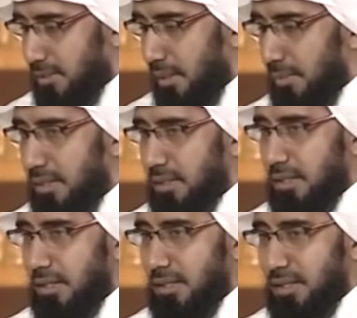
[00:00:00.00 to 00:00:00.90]
صعبا
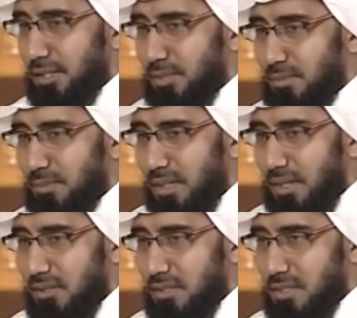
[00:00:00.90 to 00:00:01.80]
أن نختم
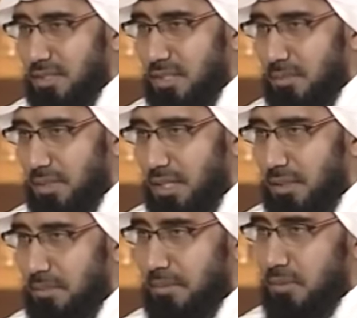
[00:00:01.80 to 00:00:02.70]
هذه السلسلة
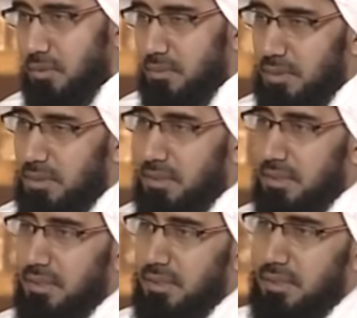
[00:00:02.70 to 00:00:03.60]
بكلمة منكم
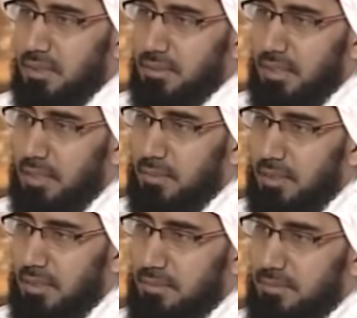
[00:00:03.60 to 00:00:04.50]
لطالب
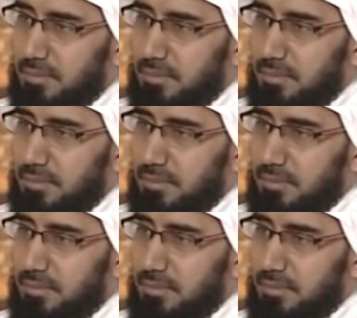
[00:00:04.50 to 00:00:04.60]
العلم